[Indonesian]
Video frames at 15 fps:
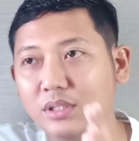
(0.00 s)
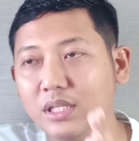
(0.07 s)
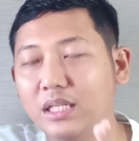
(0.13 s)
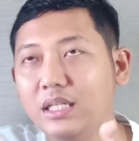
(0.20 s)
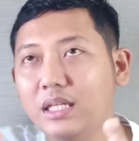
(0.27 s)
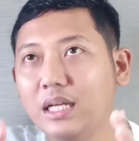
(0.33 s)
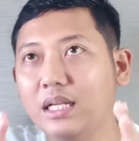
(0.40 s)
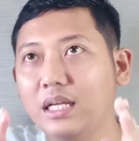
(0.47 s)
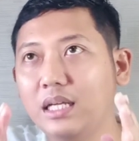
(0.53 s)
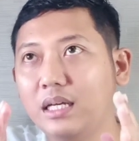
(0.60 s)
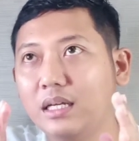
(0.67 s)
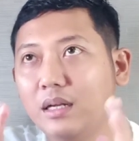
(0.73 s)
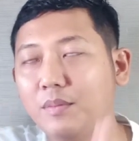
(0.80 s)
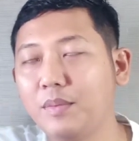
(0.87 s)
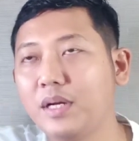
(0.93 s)
Jadi ada
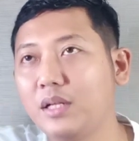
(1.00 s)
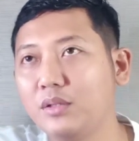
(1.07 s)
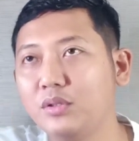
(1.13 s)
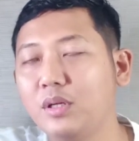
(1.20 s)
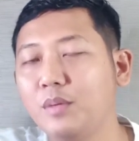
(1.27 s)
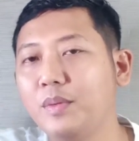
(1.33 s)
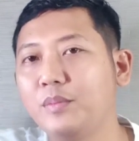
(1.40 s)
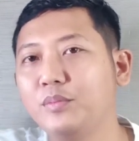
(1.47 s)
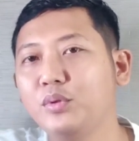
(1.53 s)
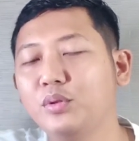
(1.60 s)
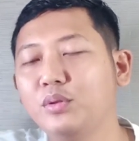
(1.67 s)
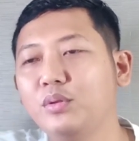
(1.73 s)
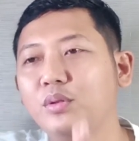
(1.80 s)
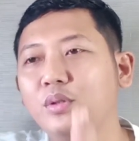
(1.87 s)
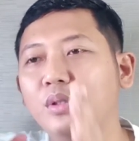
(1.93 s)
yang
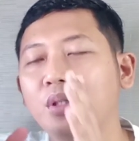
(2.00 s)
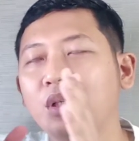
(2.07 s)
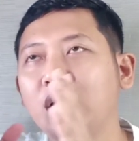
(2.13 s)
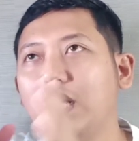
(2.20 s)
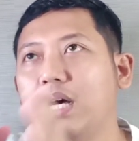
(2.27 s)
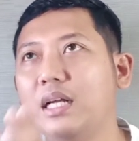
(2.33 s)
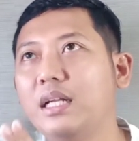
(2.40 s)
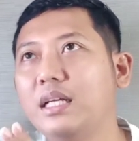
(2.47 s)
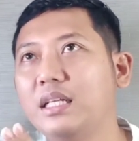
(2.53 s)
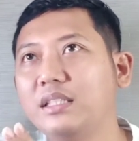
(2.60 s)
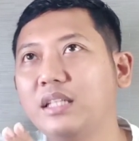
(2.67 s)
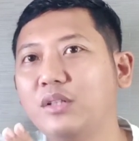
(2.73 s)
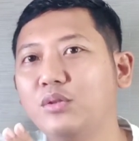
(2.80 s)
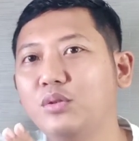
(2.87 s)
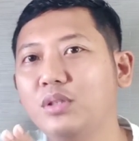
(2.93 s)
880, ada yang
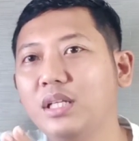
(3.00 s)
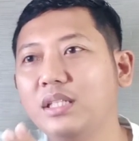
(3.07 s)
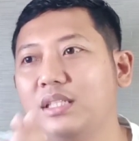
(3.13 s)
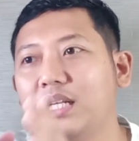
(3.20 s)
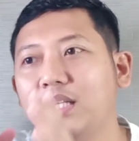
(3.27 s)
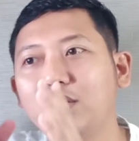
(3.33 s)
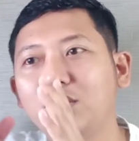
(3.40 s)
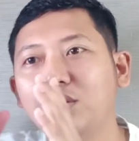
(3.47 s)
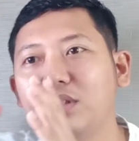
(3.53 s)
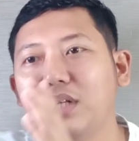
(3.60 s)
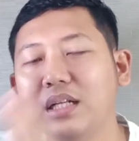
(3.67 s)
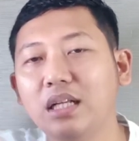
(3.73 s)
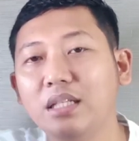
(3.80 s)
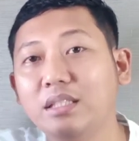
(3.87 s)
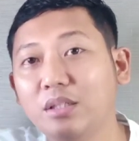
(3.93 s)
1.100,
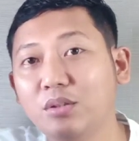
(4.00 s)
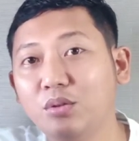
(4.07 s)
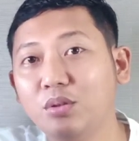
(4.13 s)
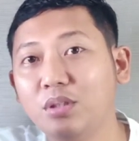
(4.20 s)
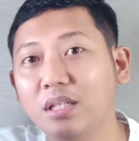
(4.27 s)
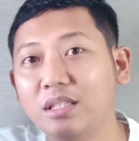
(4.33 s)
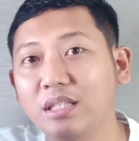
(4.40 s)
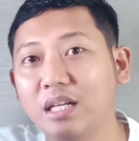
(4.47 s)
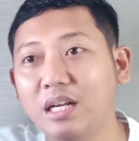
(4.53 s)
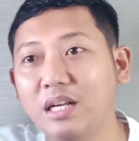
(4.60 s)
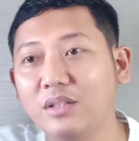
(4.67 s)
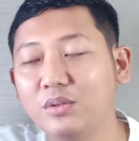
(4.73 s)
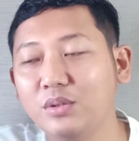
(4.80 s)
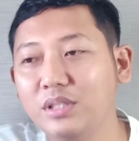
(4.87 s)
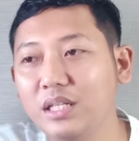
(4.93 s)
ada yang
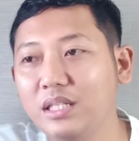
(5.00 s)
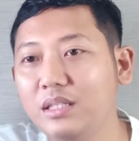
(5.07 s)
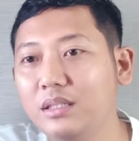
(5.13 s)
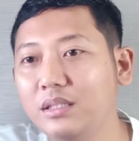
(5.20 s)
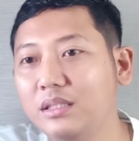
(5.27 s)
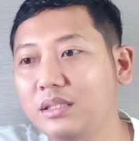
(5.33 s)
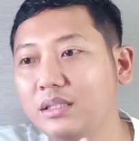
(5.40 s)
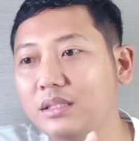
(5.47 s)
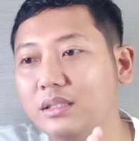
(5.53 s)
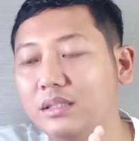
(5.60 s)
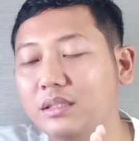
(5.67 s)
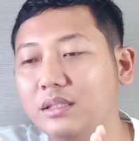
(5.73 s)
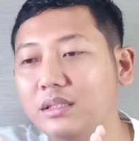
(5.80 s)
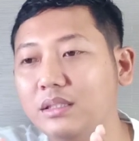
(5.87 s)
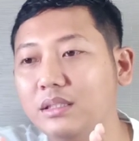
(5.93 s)
1.300. Jadi
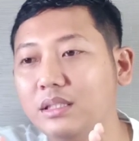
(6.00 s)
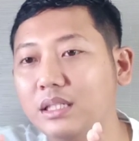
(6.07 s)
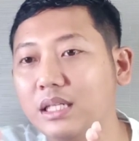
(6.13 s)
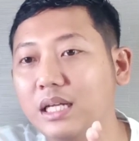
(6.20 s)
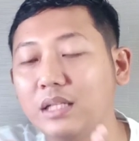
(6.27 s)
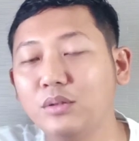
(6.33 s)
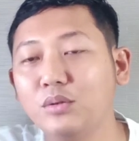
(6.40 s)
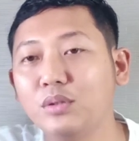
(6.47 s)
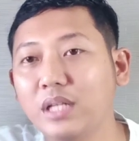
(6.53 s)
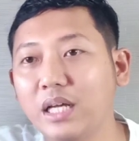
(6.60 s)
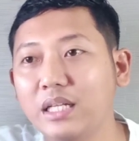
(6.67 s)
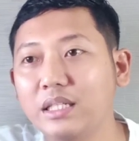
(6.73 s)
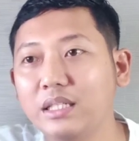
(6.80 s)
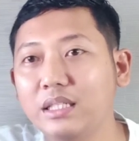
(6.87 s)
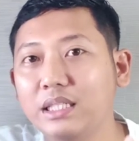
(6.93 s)
tergantung
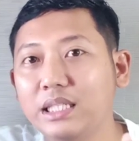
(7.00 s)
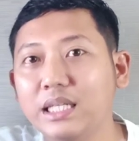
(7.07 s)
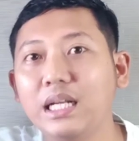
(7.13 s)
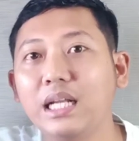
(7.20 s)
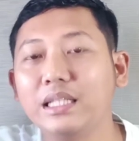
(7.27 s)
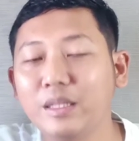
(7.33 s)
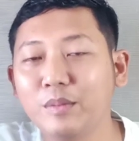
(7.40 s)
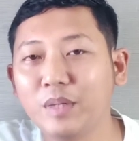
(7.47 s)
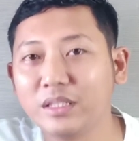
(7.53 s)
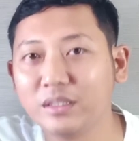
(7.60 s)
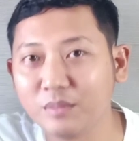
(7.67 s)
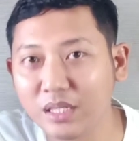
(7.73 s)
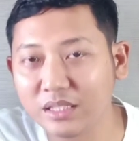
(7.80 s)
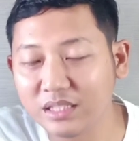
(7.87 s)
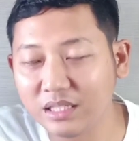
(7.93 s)
dari diklatnya
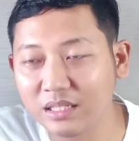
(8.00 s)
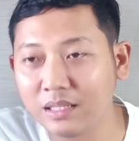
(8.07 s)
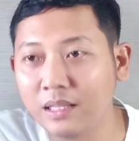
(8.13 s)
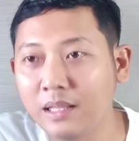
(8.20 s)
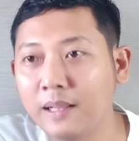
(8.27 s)
masing-masing.